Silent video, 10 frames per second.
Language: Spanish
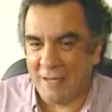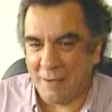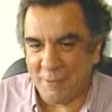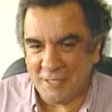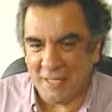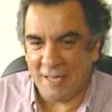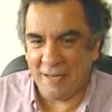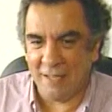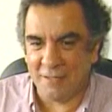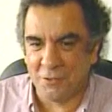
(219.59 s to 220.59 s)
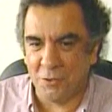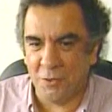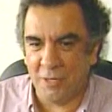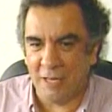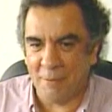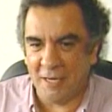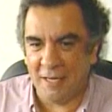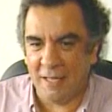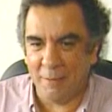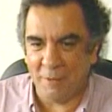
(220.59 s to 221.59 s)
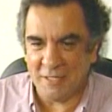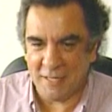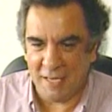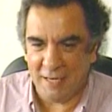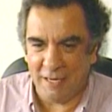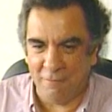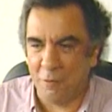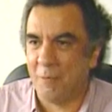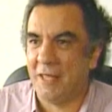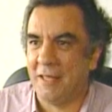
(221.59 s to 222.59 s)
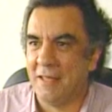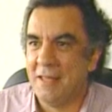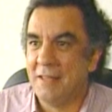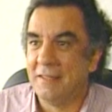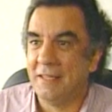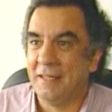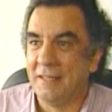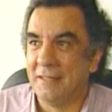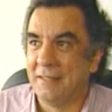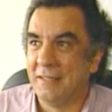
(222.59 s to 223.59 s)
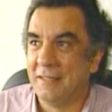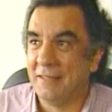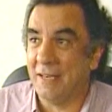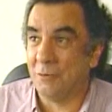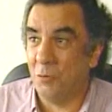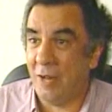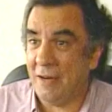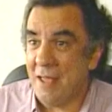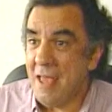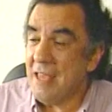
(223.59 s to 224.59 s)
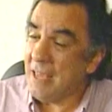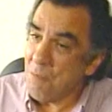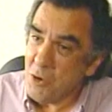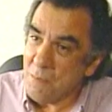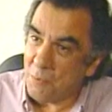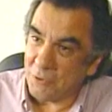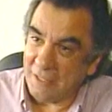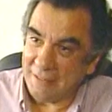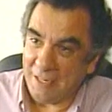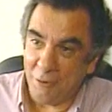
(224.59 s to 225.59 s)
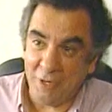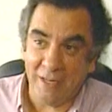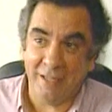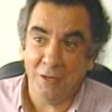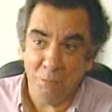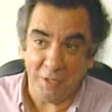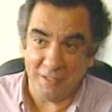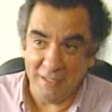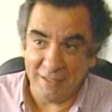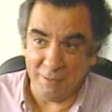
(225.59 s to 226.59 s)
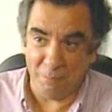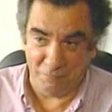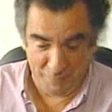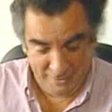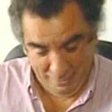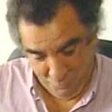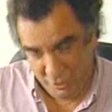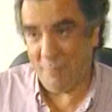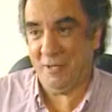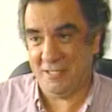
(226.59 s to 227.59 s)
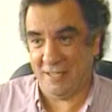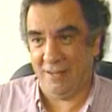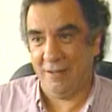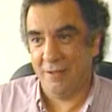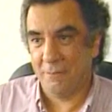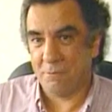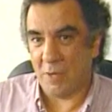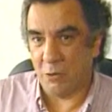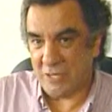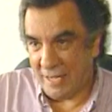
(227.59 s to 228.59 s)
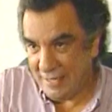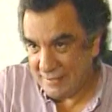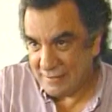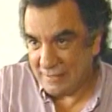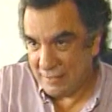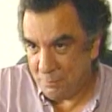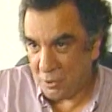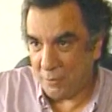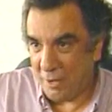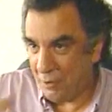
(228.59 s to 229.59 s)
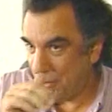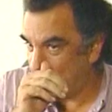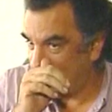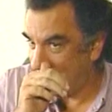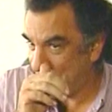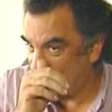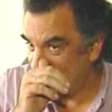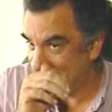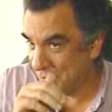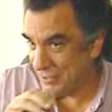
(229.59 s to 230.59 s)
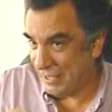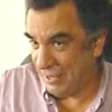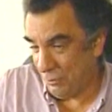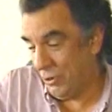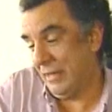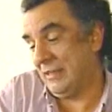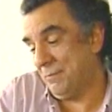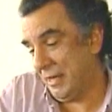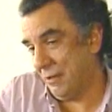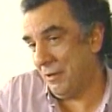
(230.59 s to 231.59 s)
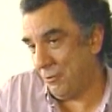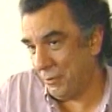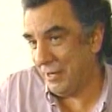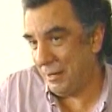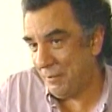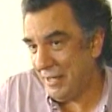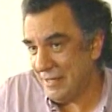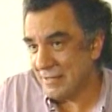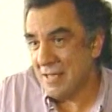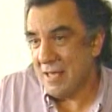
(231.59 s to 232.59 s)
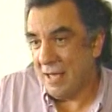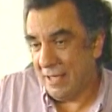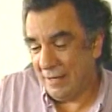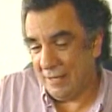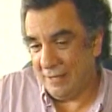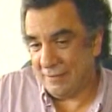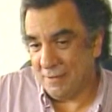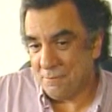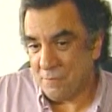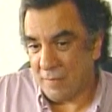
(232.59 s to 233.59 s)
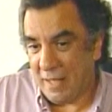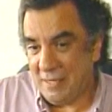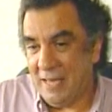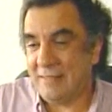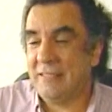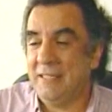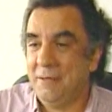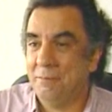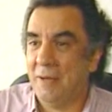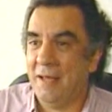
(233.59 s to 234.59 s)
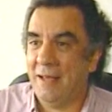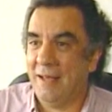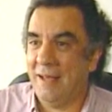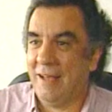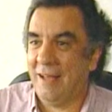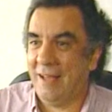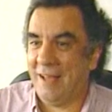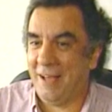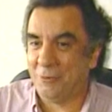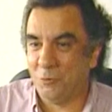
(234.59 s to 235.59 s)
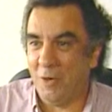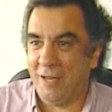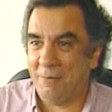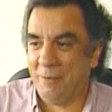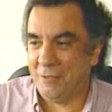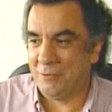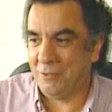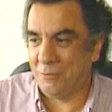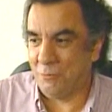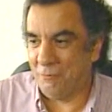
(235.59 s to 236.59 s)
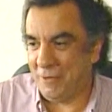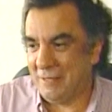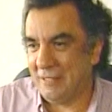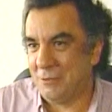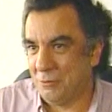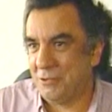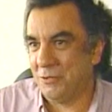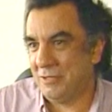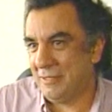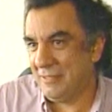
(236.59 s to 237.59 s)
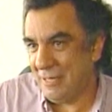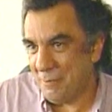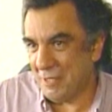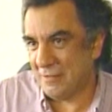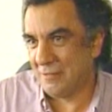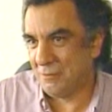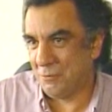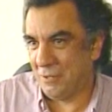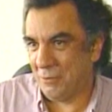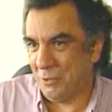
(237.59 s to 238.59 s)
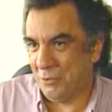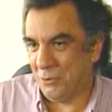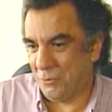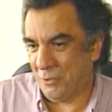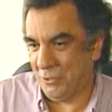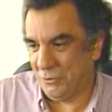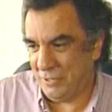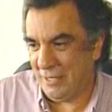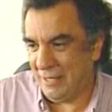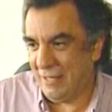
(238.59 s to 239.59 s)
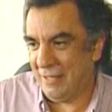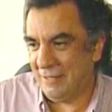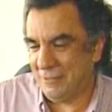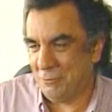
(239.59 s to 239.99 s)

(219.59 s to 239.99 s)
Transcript: La capacidad de reacción y la manera de pensar y la forma de, de, de, actuar, que es muy importante a la hora de elegir un presidente, si te pones a pensar. O sea, ese es el tipo que va a gobernar el país, o sea, o la tipa que va a gobernar el país. es y así va a actuar eh, frente a situaciones extremas. Cuando, cuando esté en